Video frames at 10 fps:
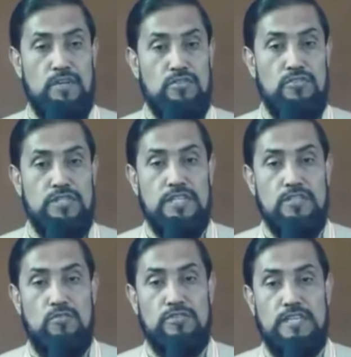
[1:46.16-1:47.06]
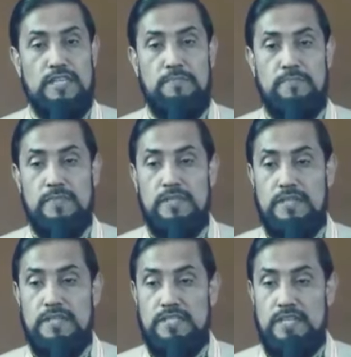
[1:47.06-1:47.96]
বিগত দিনগুলোতে
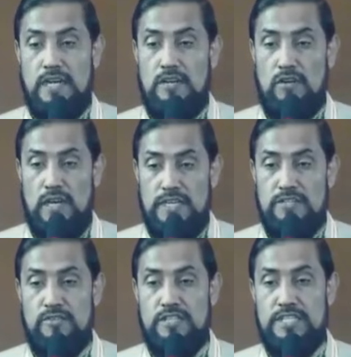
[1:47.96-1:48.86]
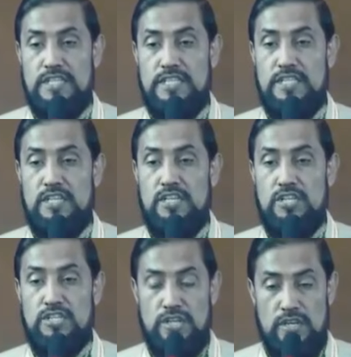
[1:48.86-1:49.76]
যারা লড়াই করেছেন
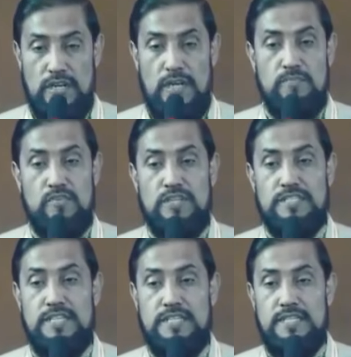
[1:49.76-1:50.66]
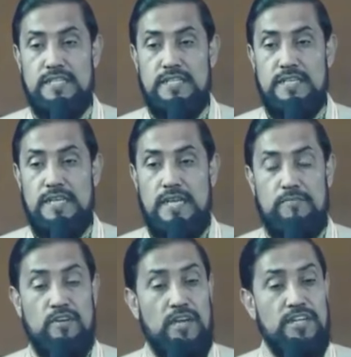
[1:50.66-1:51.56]
সংগ্রাম করেছেন
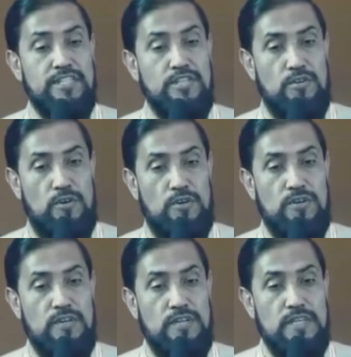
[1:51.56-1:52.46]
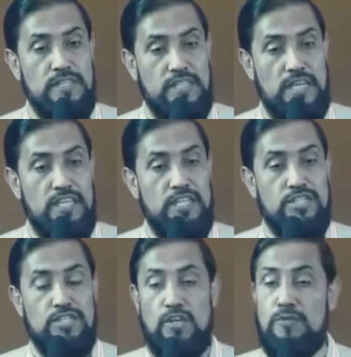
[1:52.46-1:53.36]
এবং এর জন্য তাদের
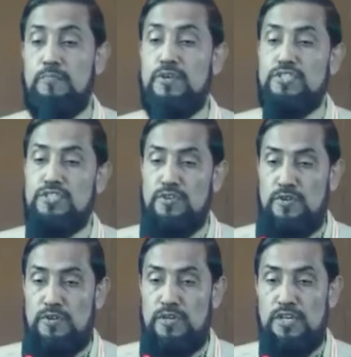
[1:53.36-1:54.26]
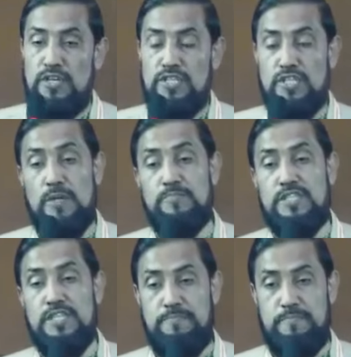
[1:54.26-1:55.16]
সর্বোচ্চ
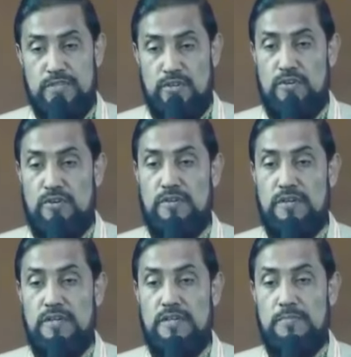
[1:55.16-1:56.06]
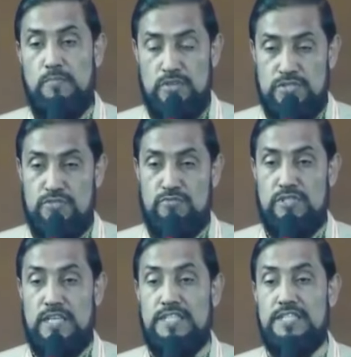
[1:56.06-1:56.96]
সবচেয়ে প্রিয় বস্তু
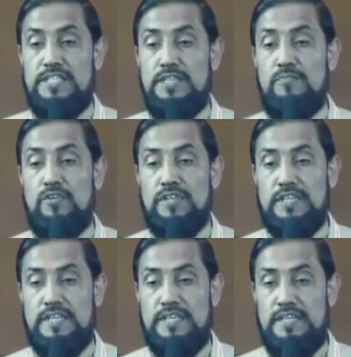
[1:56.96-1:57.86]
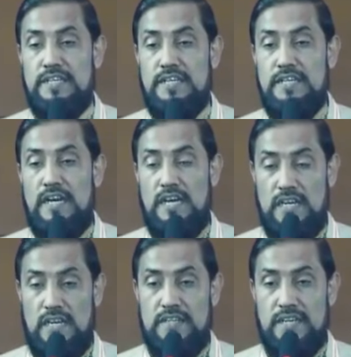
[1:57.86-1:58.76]
তাদের জীবনকে
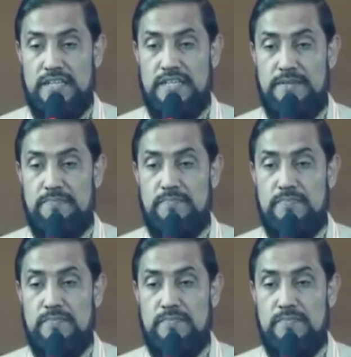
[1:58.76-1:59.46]
আল্লাহর রাহে